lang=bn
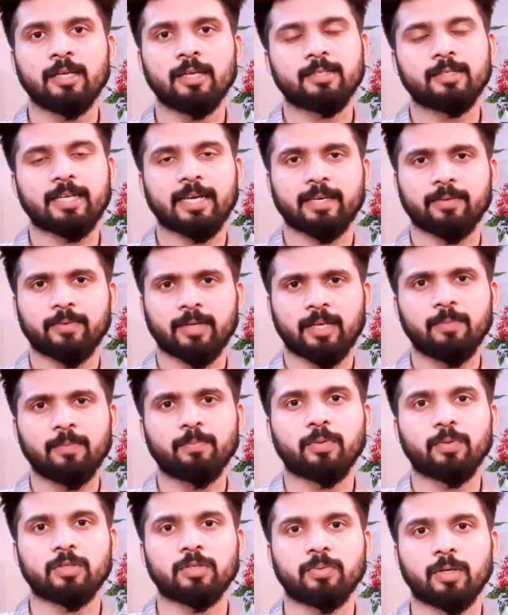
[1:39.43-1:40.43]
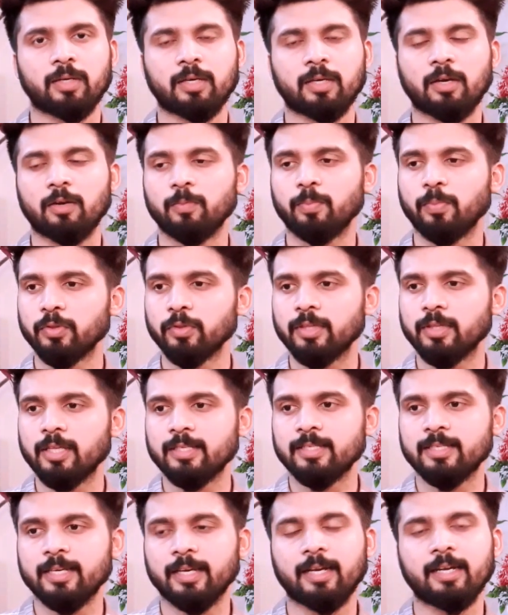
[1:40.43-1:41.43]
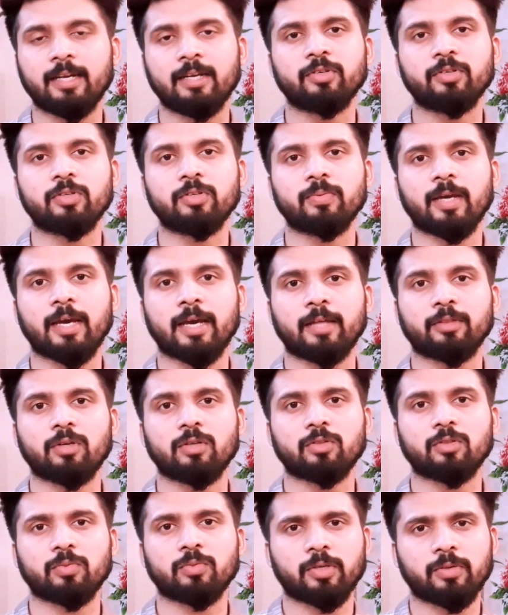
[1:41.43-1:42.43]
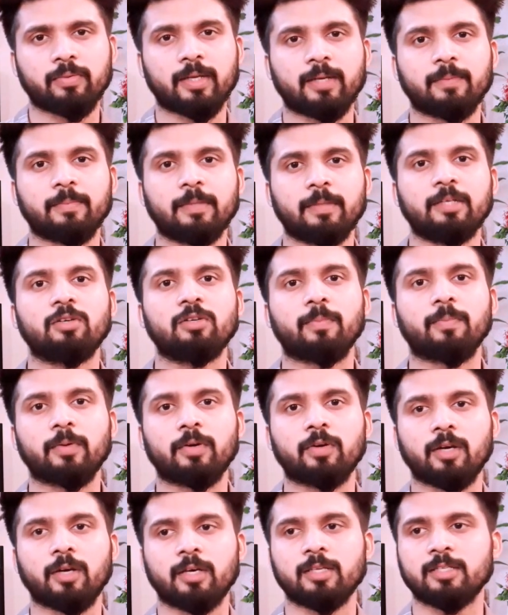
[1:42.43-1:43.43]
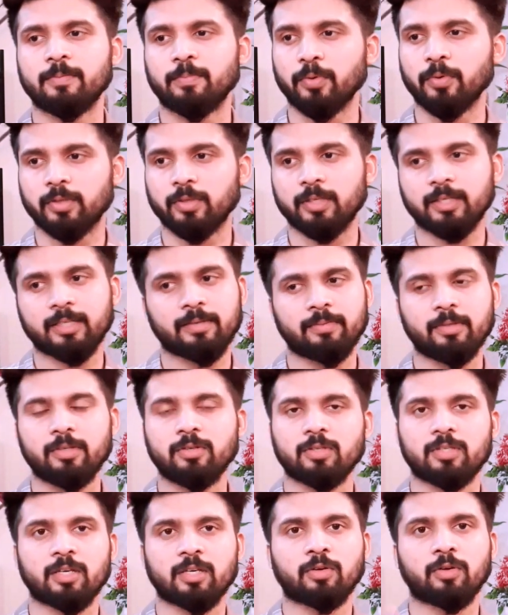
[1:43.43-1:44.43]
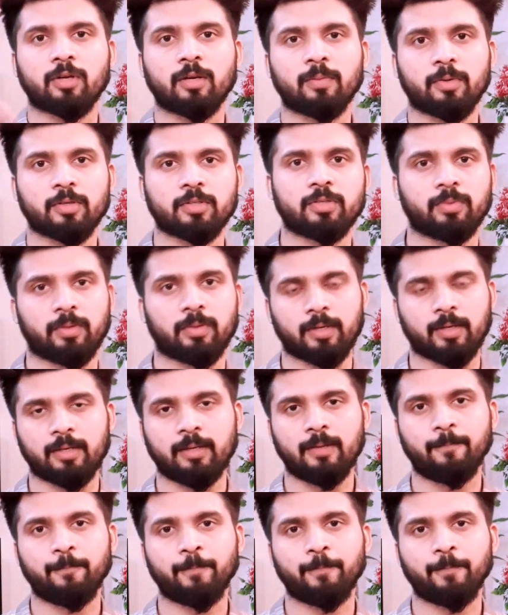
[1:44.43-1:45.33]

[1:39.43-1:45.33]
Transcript: যেটা একেবারে ইম্পসিবল কারণ প্রত্যেক সেকেন্ড ইউটিউবে এত এত পরিমাণে ভিডিও আপলোড হয় যে প্রত্যেকটা ভিডিও চেক করা পসিবল না